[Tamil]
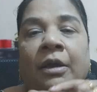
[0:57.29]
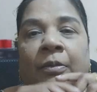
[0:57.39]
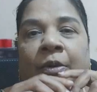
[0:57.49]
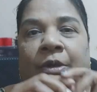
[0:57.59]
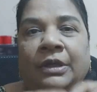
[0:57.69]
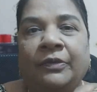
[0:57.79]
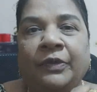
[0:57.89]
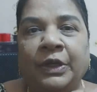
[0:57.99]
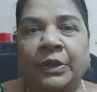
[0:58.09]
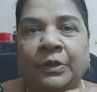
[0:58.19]
போட்டிருக்க
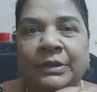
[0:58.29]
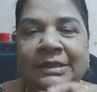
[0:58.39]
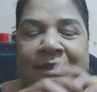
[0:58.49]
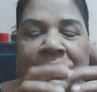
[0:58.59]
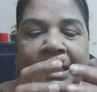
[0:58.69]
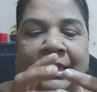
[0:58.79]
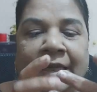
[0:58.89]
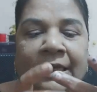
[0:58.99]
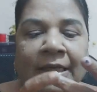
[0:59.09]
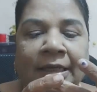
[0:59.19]
வீடியோஸில்
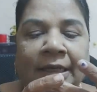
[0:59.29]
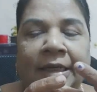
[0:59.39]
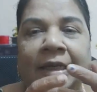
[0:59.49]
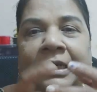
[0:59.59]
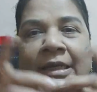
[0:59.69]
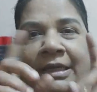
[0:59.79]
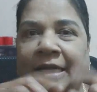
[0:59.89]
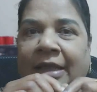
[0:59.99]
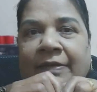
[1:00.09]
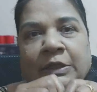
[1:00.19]
என்னன்னு கேட்டிங்கன்னா நீங்கள்
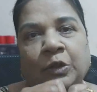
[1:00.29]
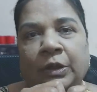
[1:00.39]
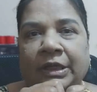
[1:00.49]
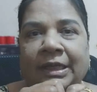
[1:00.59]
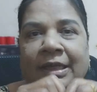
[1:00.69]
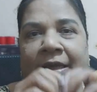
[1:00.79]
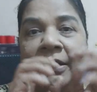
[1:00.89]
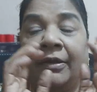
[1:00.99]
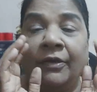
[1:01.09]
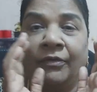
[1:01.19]
நிறைய பேர் சொல்லியிருக்கீங்க
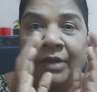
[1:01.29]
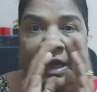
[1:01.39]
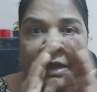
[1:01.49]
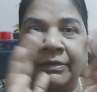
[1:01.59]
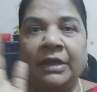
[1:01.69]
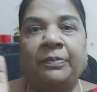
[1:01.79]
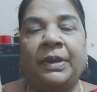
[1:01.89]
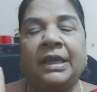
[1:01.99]
வேலை வாய்ப்பே